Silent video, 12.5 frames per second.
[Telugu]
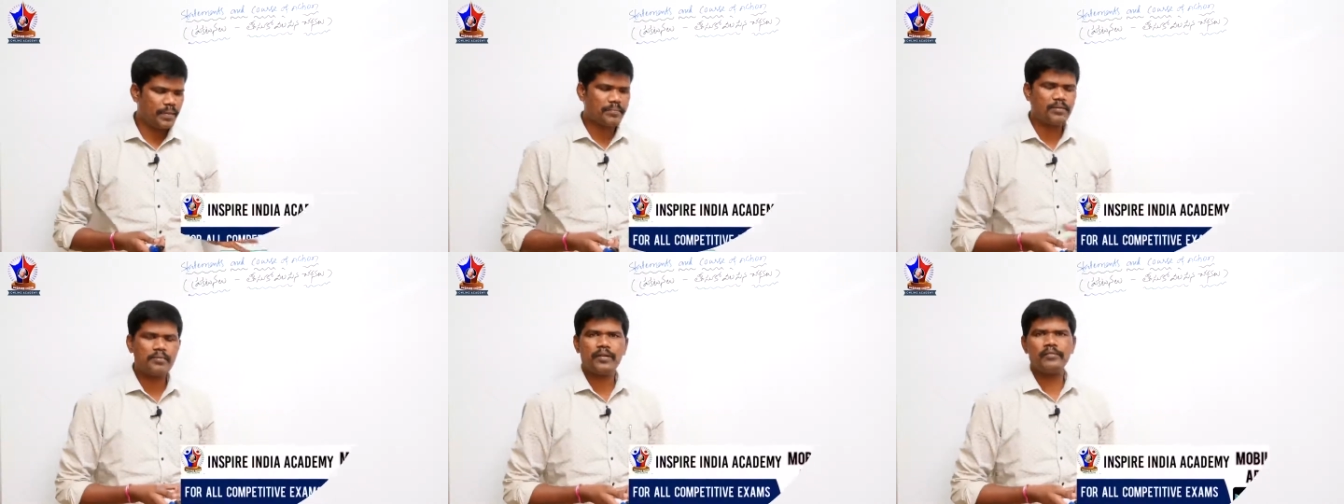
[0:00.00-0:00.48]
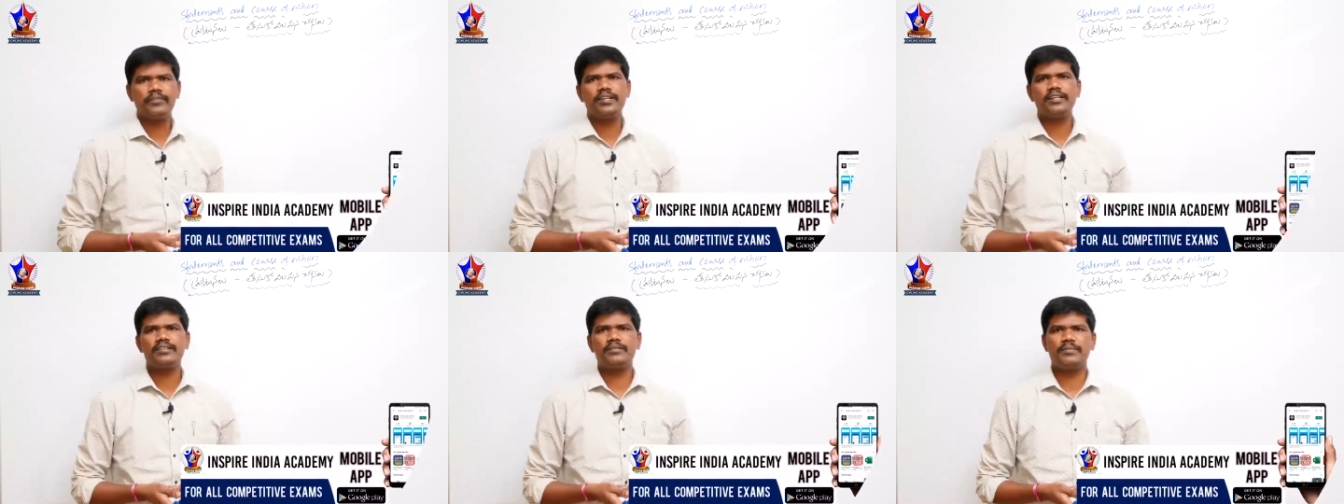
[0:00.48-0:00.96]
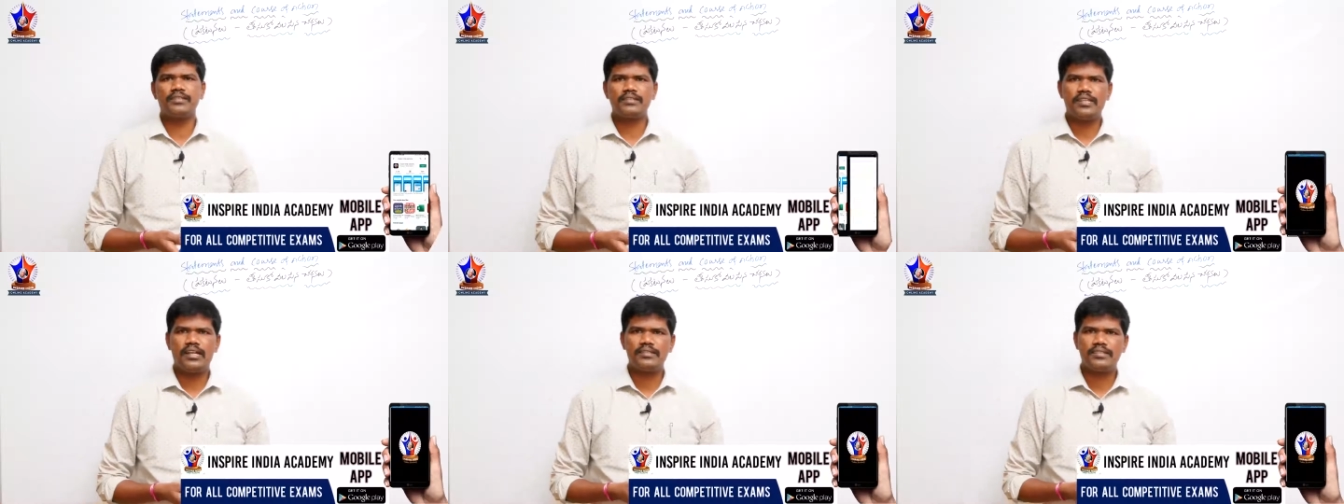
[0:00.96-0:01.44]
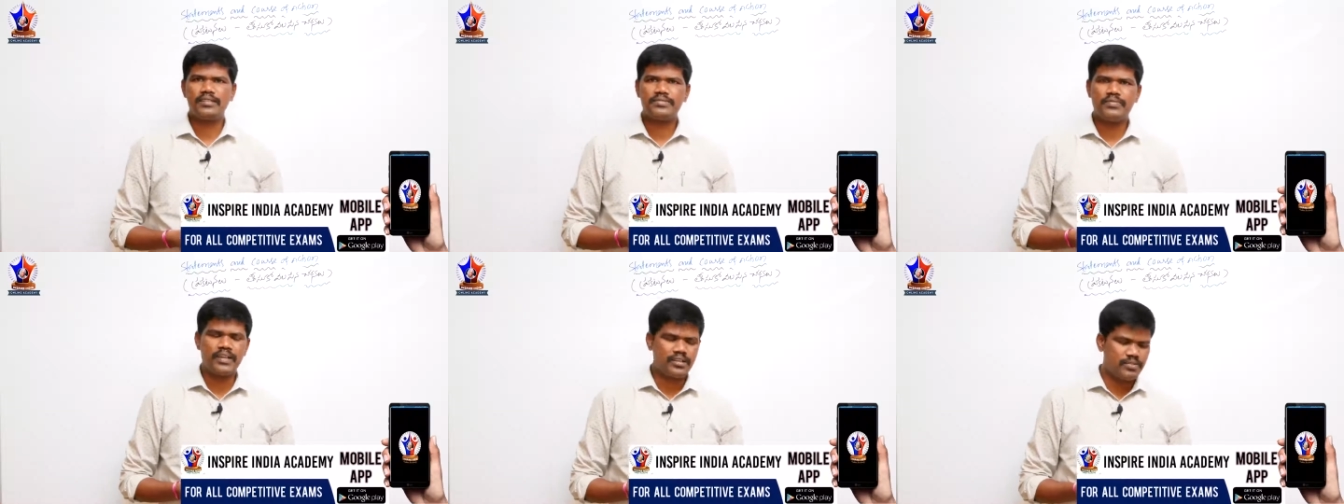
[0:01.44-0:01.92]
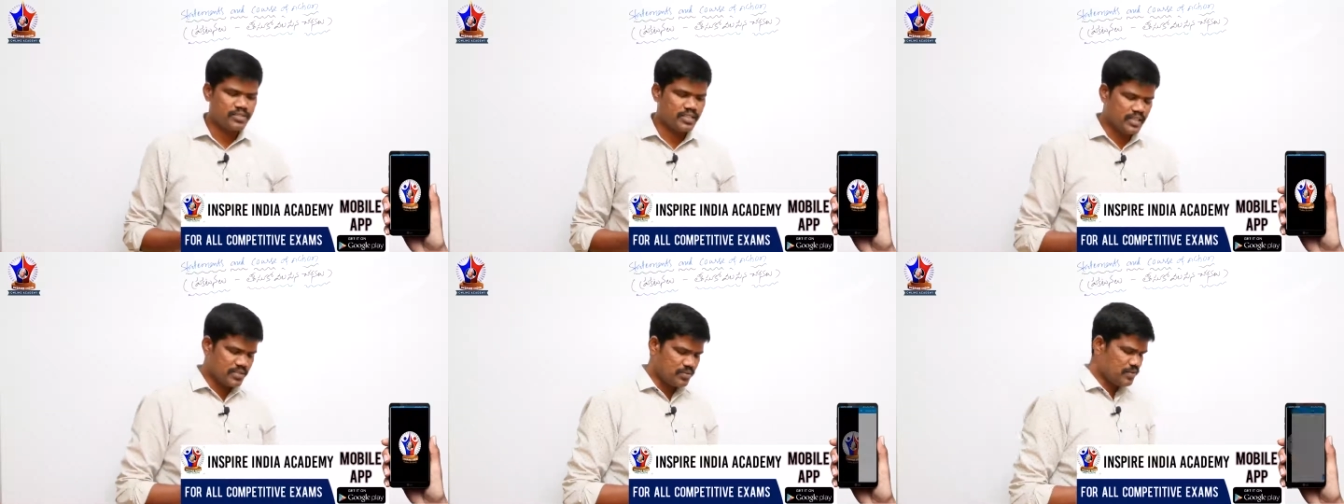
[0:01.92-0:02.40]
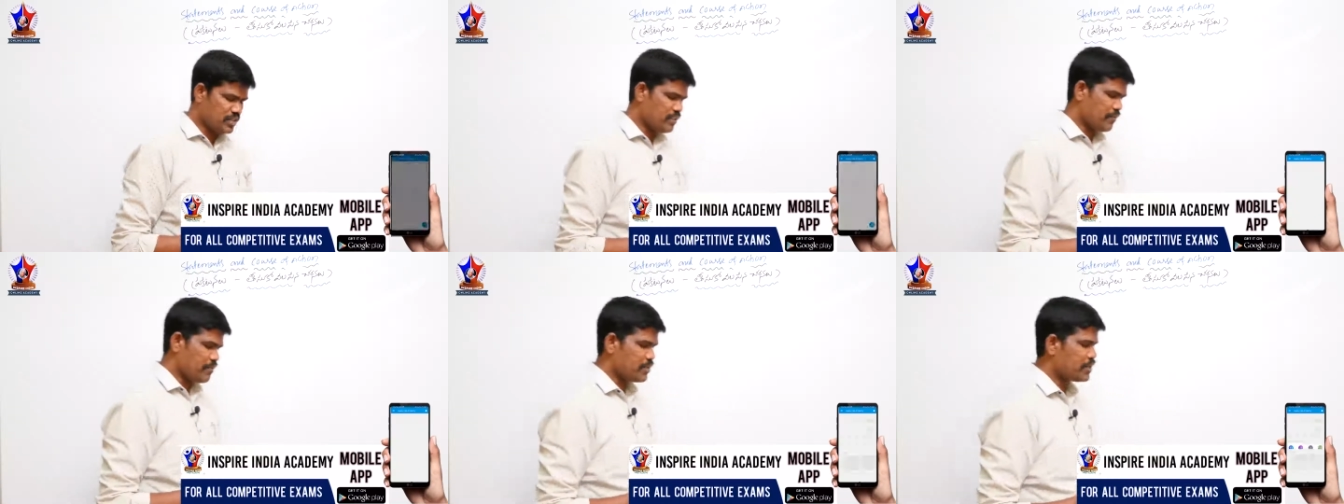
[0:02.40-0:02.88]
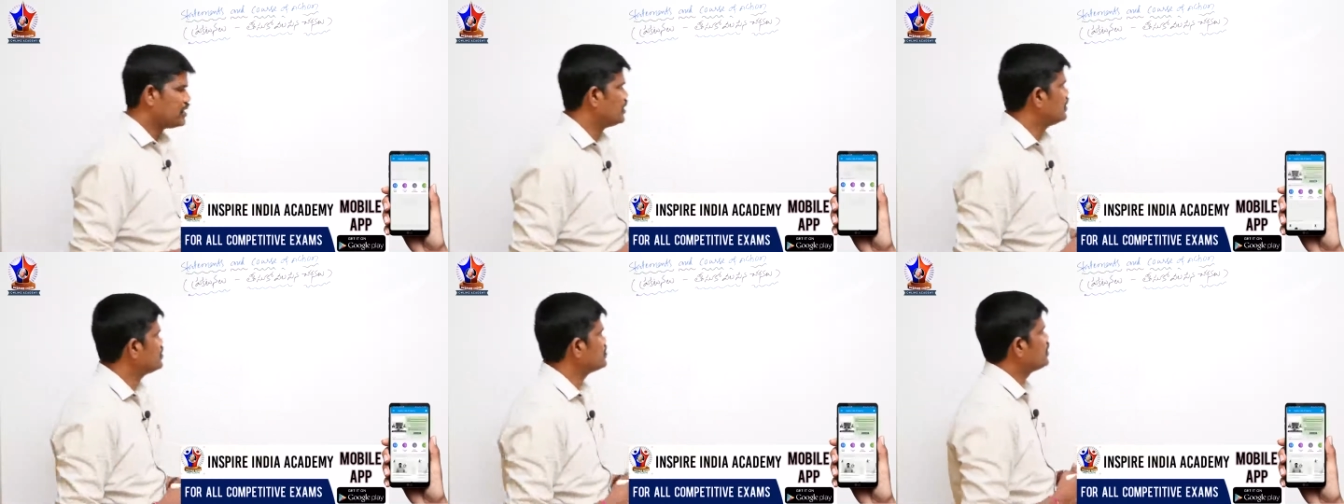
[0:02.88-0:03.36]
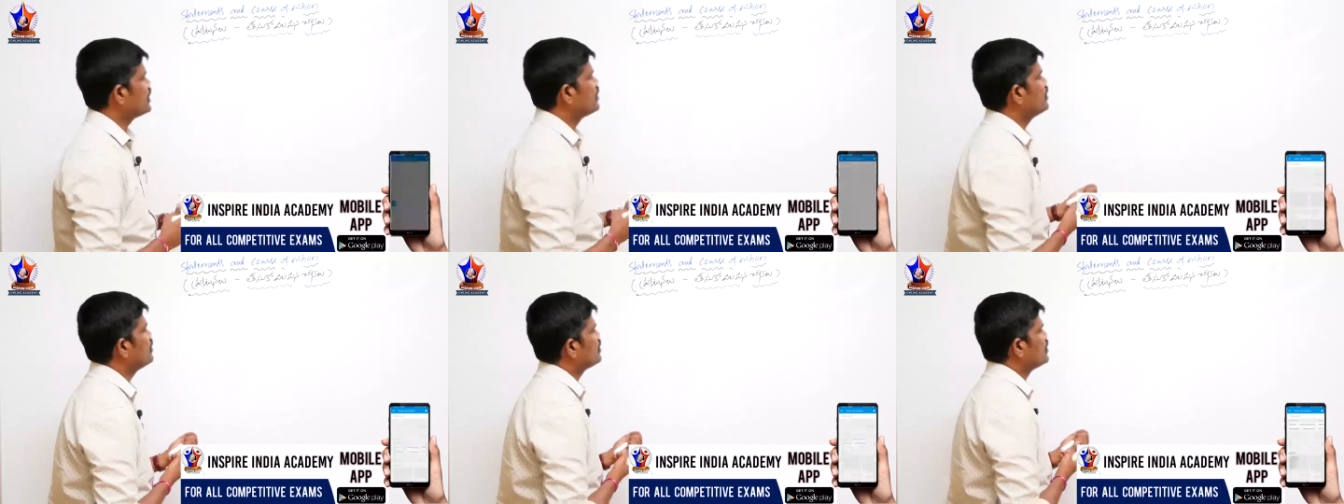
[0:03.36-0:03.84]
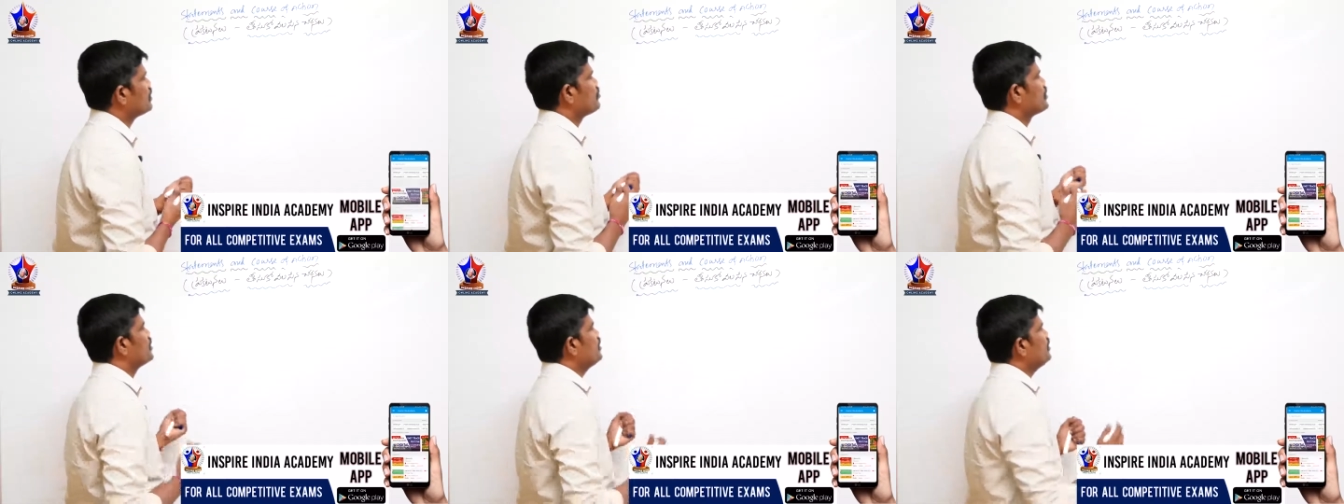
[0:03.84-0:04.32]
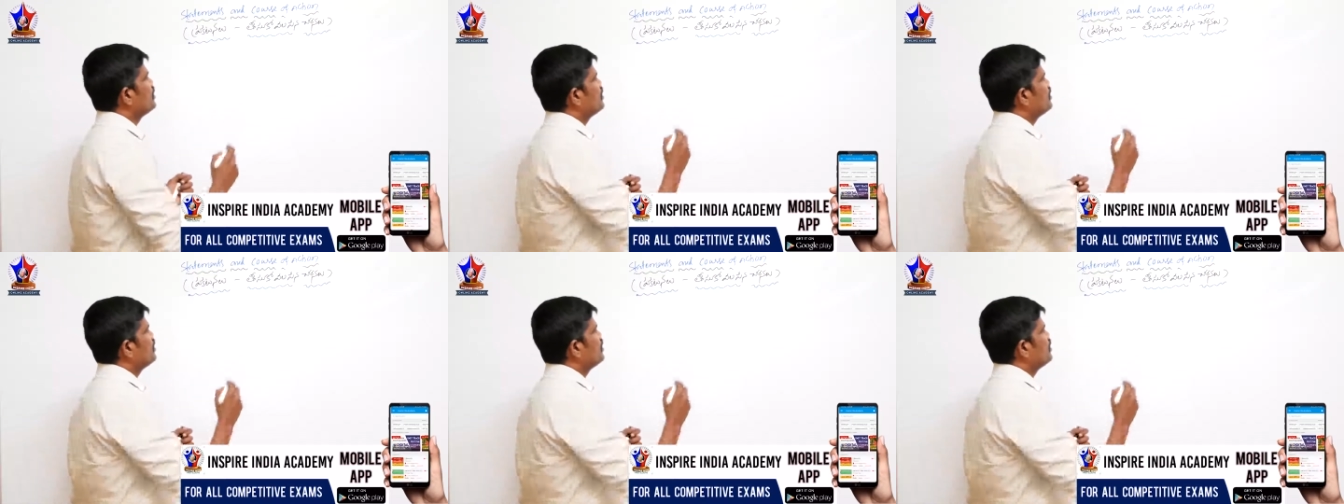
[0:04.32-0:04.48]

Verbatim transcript: ఇప్పుడు మనం వీటికి సంబంధించిన ఆన్సర్స్ ఫైండ్ అవుట్ చేయాల్సి ఉంటుంది సో ఎట్లా అంటే ఇప్పుడు ఇది